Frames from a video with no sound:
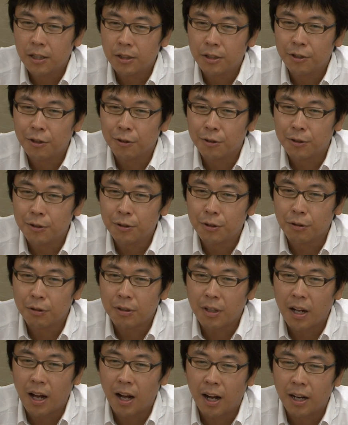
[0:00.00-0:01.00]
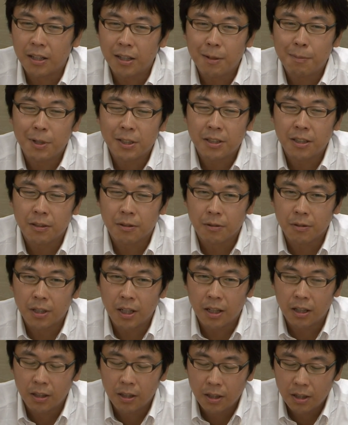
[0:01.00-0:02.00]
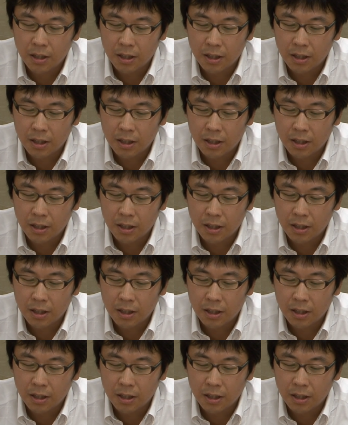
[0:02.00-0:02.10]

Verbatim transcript: 授業するということはありえませんので、